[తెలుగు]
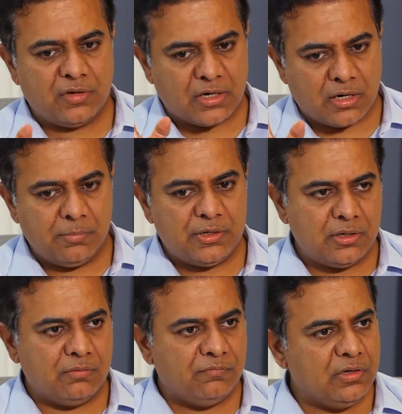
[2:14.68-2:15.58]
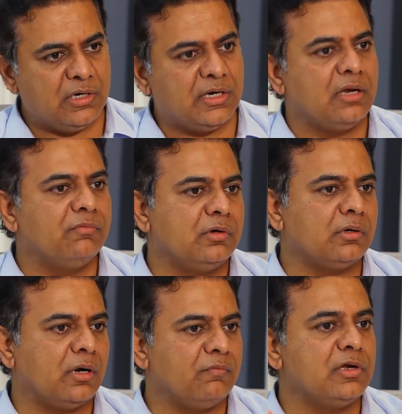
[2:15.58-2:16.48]
వీఆర్ కమిటెడ్ వీల్ డెలివర్
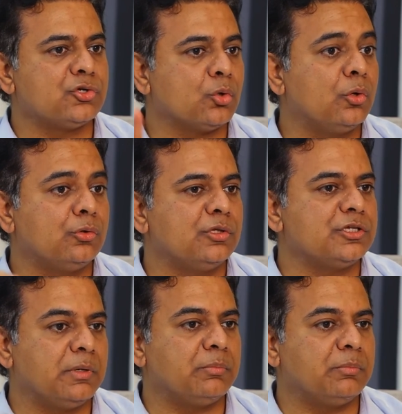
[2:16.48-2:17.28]
అండ్ వీల్ షో ఇట్ టు దిస్